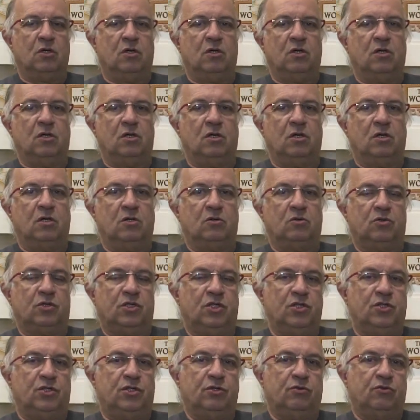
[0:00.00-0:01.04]
uh, no
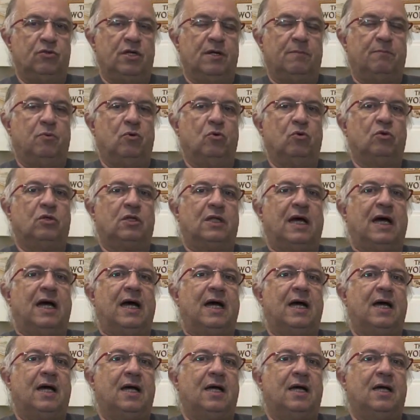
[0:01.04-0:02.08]
sentido de
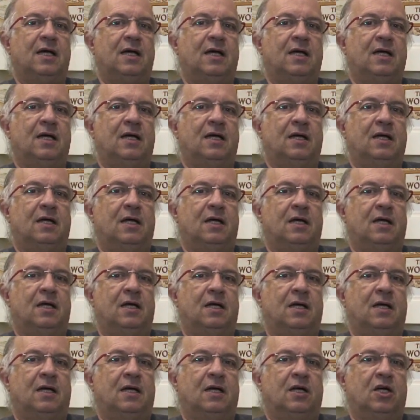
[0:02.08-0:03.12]
apontar
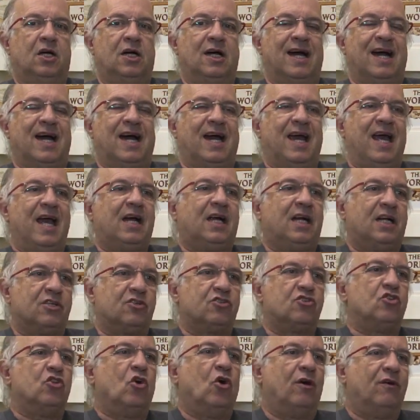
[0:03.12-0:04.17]

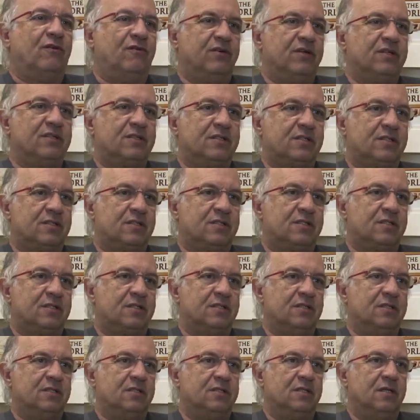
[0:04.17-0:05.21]
regras novas
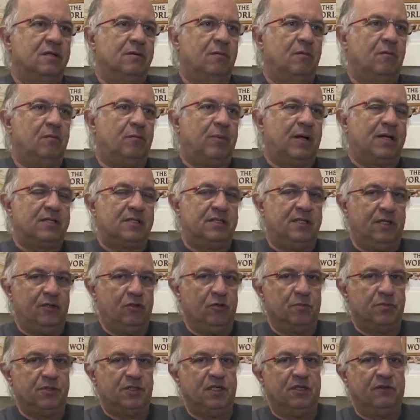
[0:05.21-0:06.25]
para serem
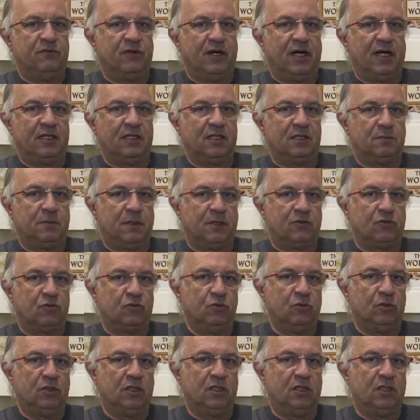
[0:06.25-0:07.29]
observadas para
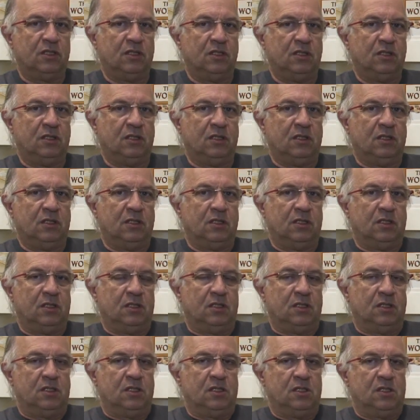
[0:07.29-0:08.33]
sua
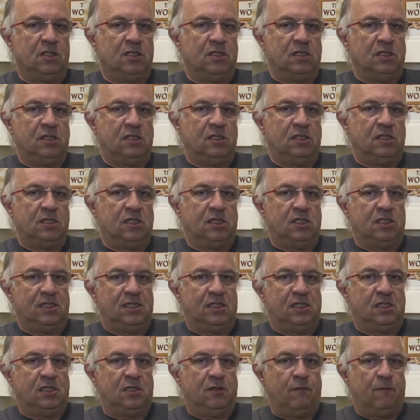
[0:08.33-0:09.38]
eh,
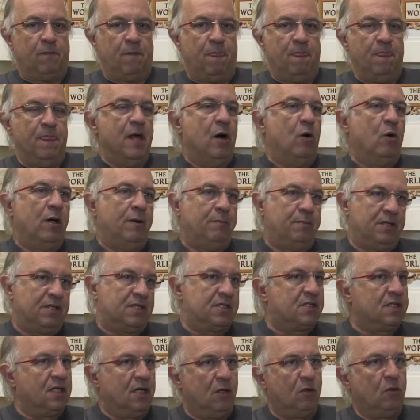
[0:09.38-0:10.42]
não
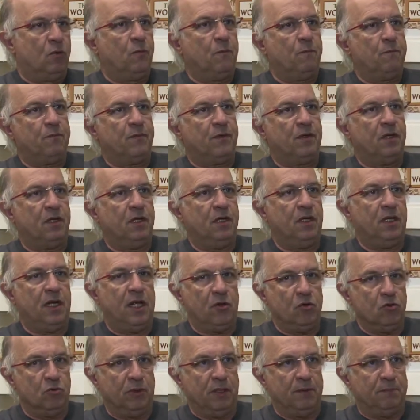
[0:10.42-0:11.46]
repetição em
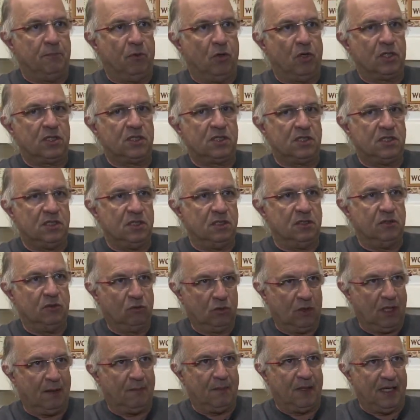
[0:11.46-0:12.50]
nenhuma hipótese
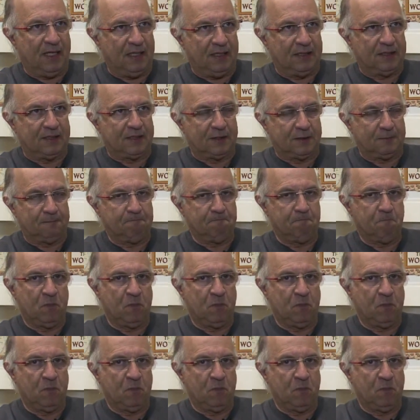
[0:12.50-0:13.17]
nunca mais.